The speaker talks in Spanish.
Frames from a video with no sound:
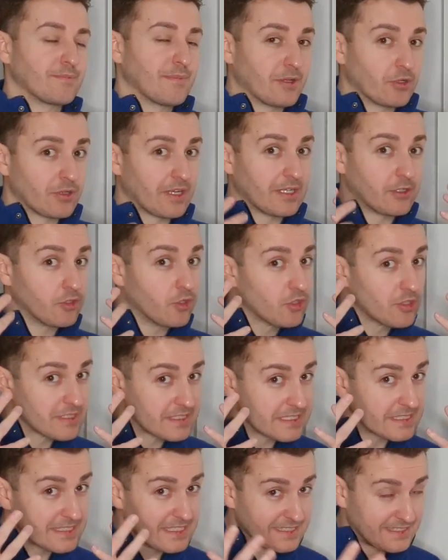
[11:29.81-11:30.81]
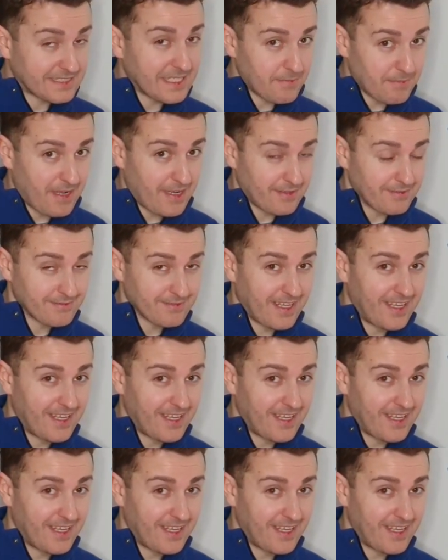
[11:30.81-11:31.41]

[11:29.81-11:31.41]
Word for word: Pero que no ese es el tema.